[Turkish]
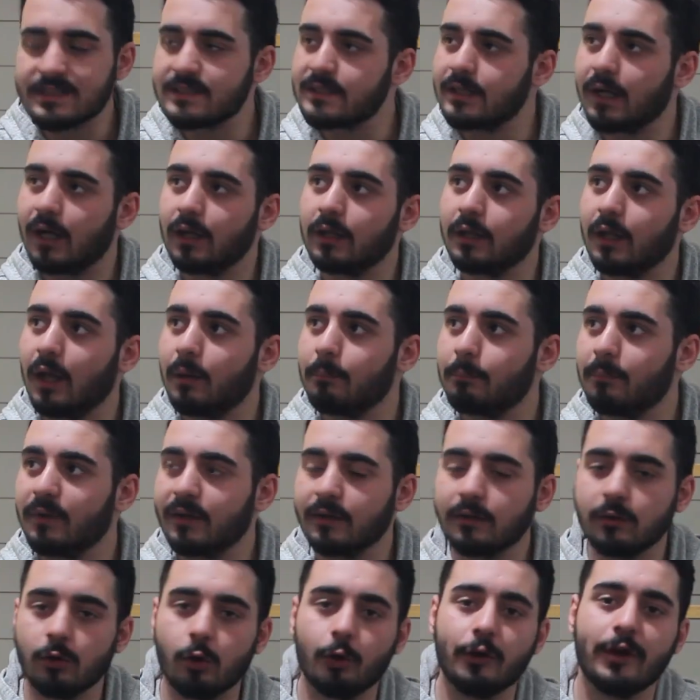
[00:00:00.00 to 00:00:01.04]

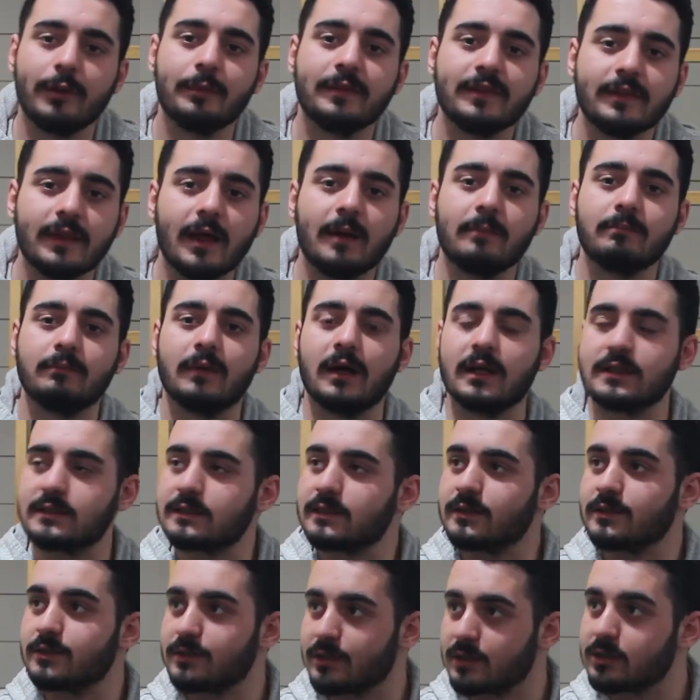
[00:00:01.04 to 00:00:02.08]
silahlanmanın öneminden
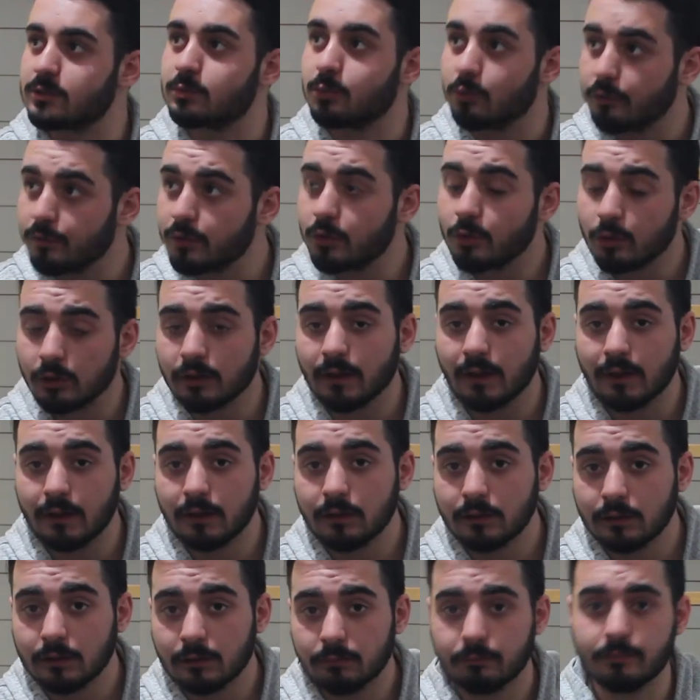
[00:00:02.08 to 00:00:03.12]
bahsedeceğiz. Bu videoda
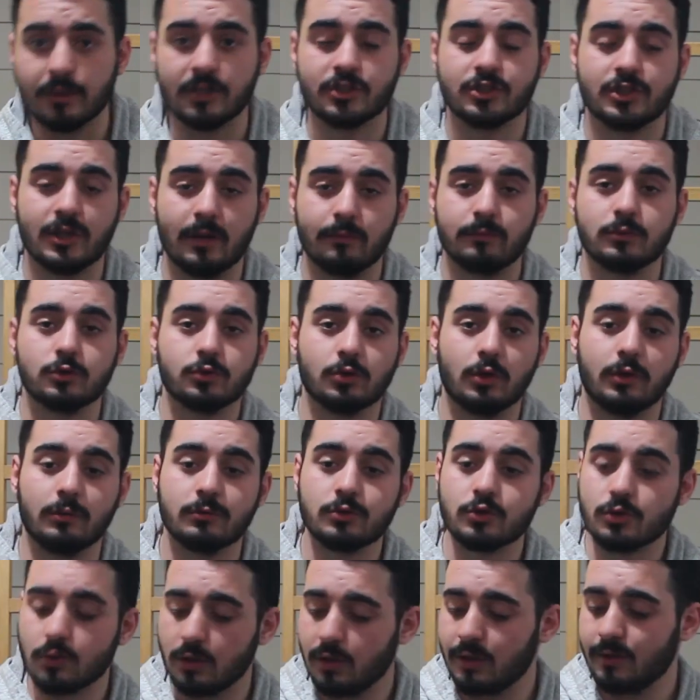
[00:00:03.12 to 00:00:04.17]
baştan
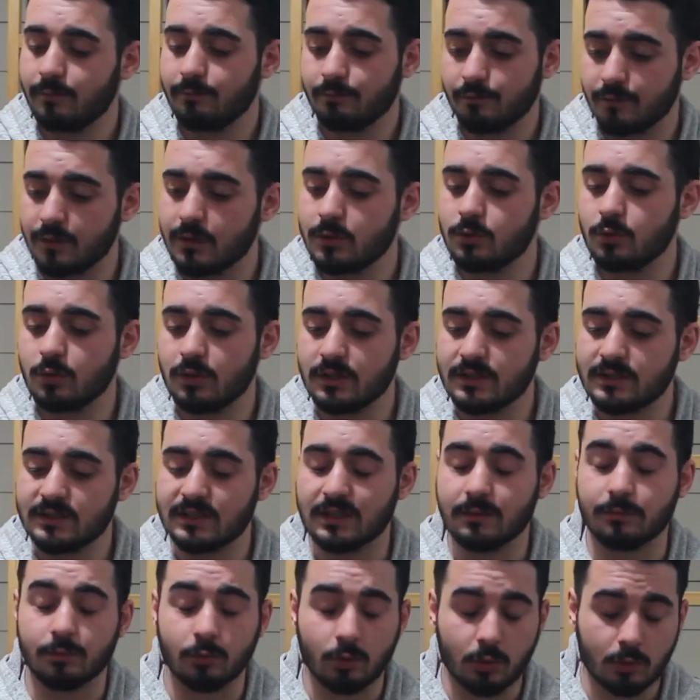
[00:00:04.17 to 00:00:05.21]
söylemiş olalım. Videoyu
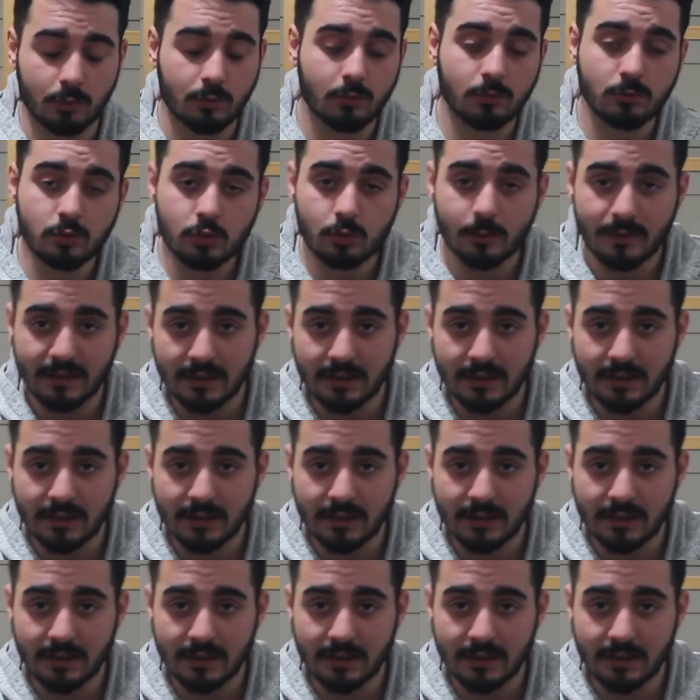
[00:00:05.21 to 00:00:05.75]
izleyip yorumumuzu